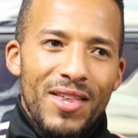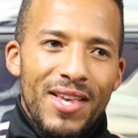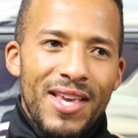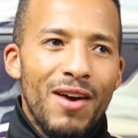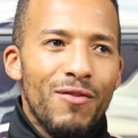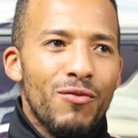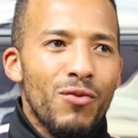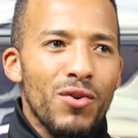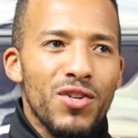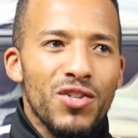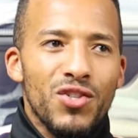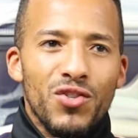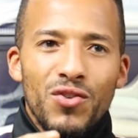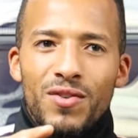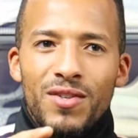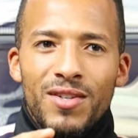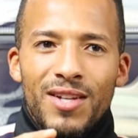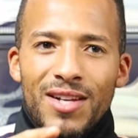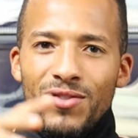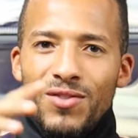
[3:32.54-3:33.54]
ja, wurde
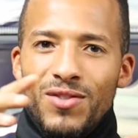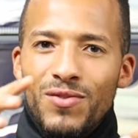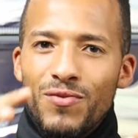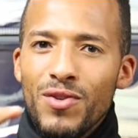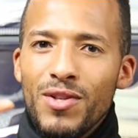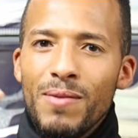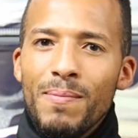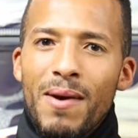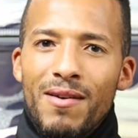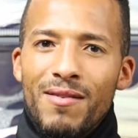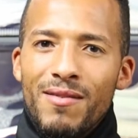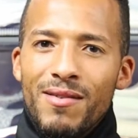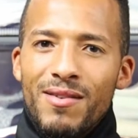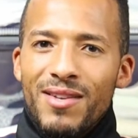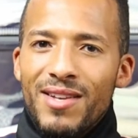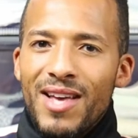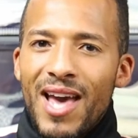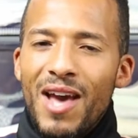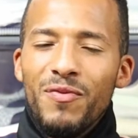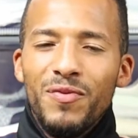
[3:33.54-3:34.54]
schon, also es wird immer
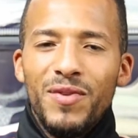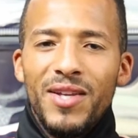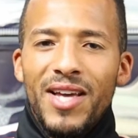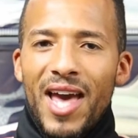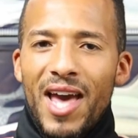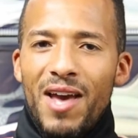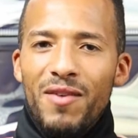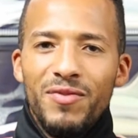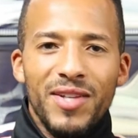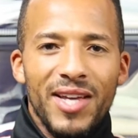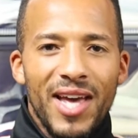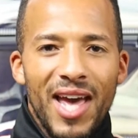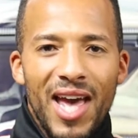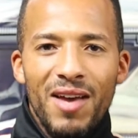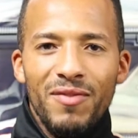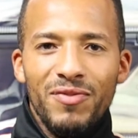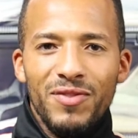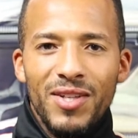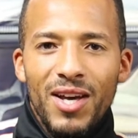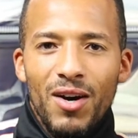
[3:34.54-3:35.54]
heftiger, heftiger,
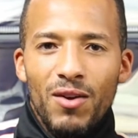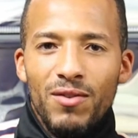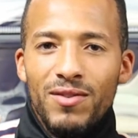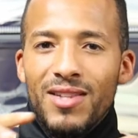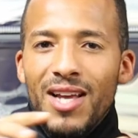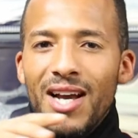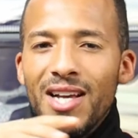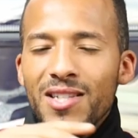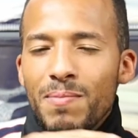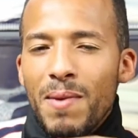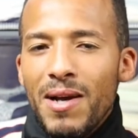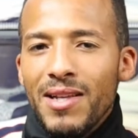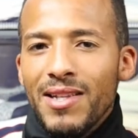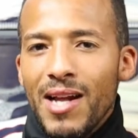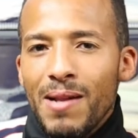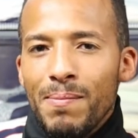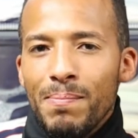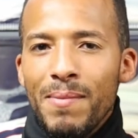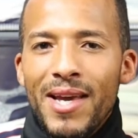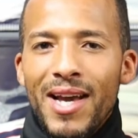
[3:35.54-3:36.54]
heftiger und das macht
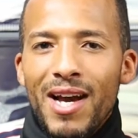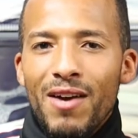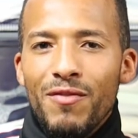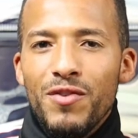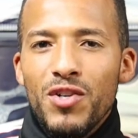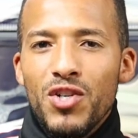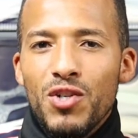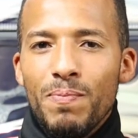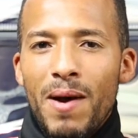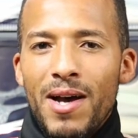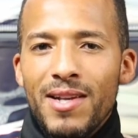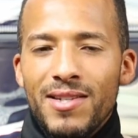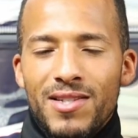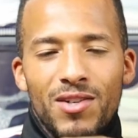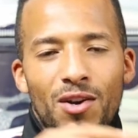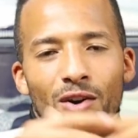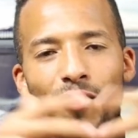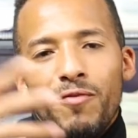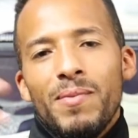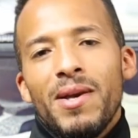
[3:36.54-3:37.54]
halt mega viel Spaß. Ich
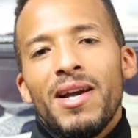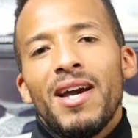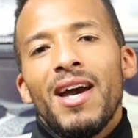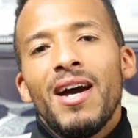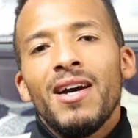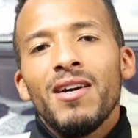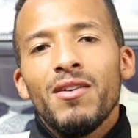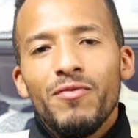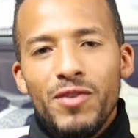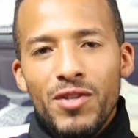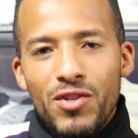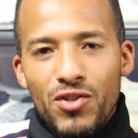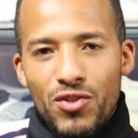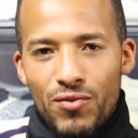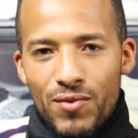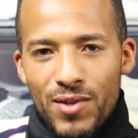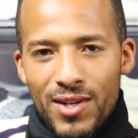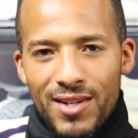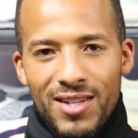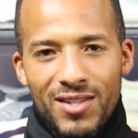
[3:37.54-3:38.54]
kaufe mir krank viel
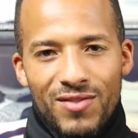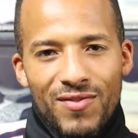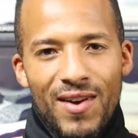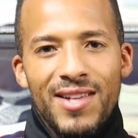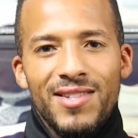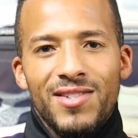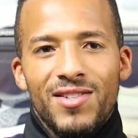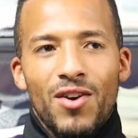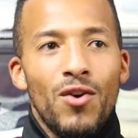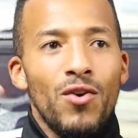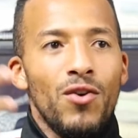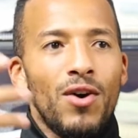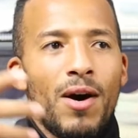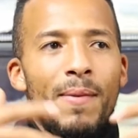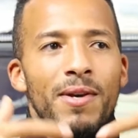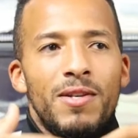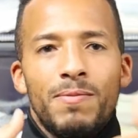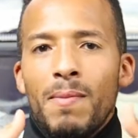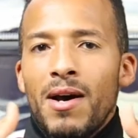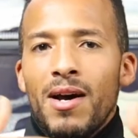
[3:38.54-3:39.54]
Schuhe, das weiß ich auch,
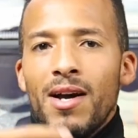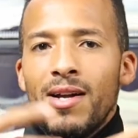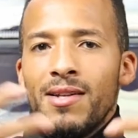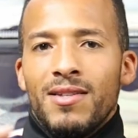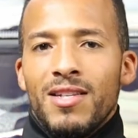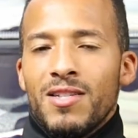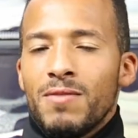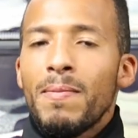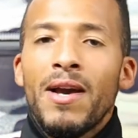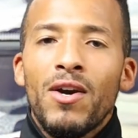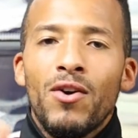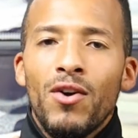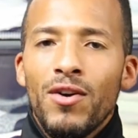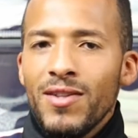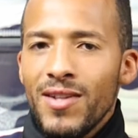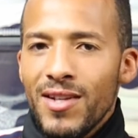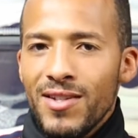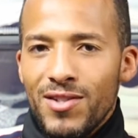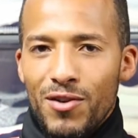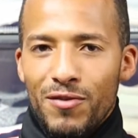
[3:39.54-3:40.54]
aber ich mache halt, das ist mein
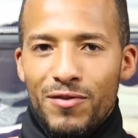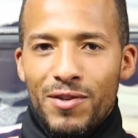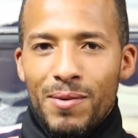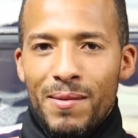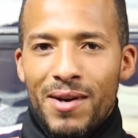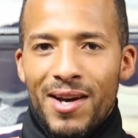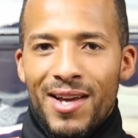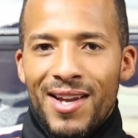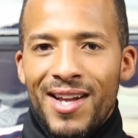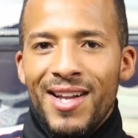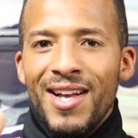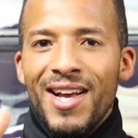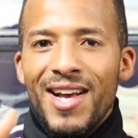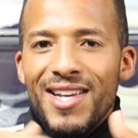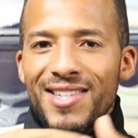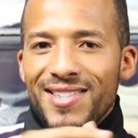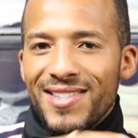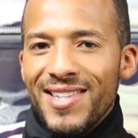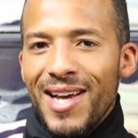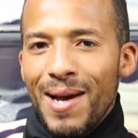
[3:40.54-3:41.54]
Content hier auf dem Kanal.
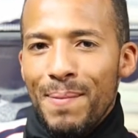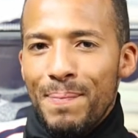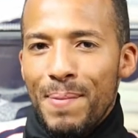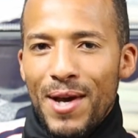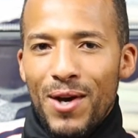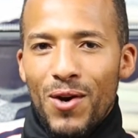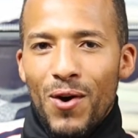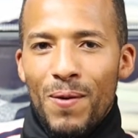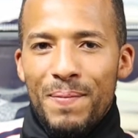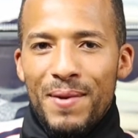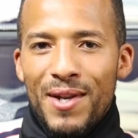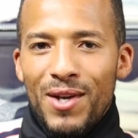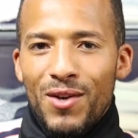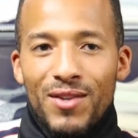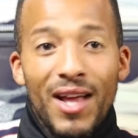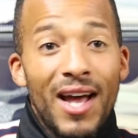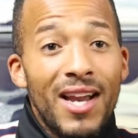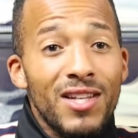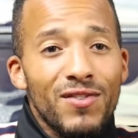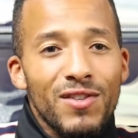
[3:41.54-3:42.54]
Sneaker Pack Opening
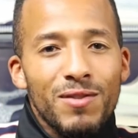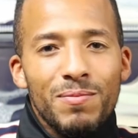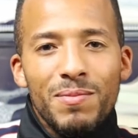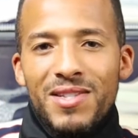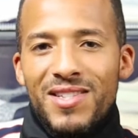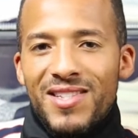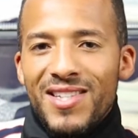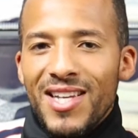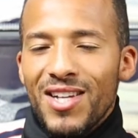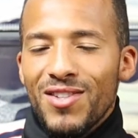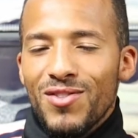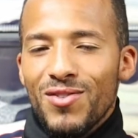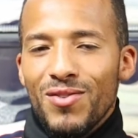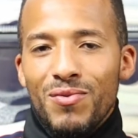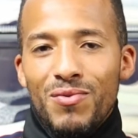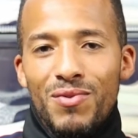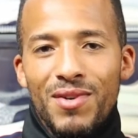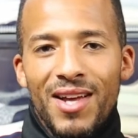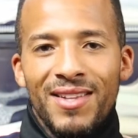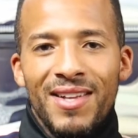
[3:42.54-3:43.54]
und alles, was mit Sneakern zu
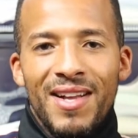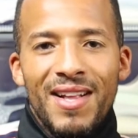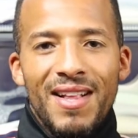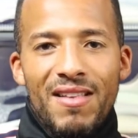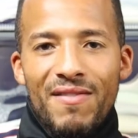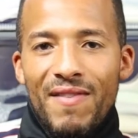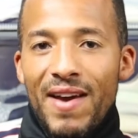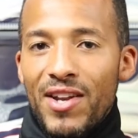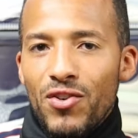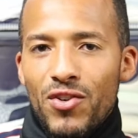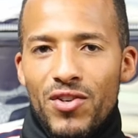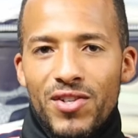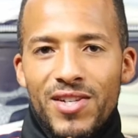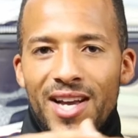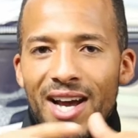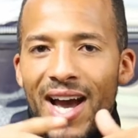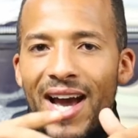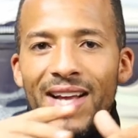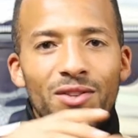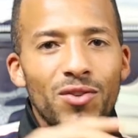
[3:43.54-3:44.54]
tun hat, werde ich euch
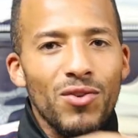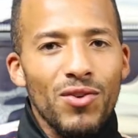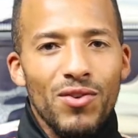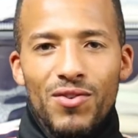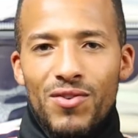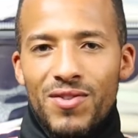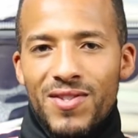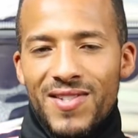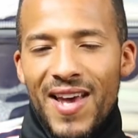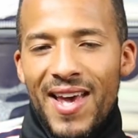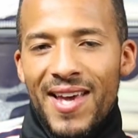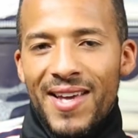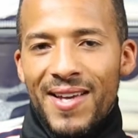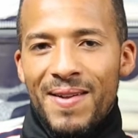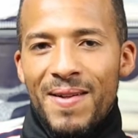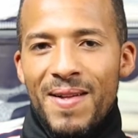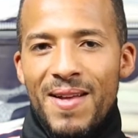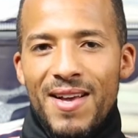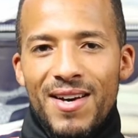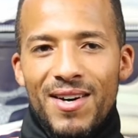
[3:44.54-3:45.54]
hier reindrücken und zeigen.
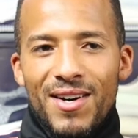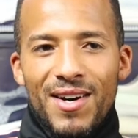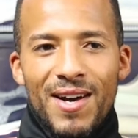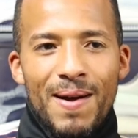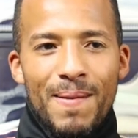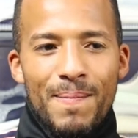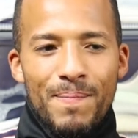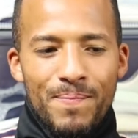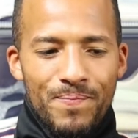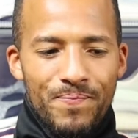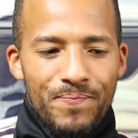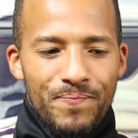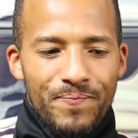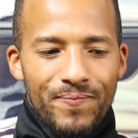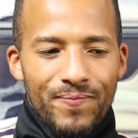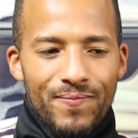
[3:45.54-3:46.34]
Ähm,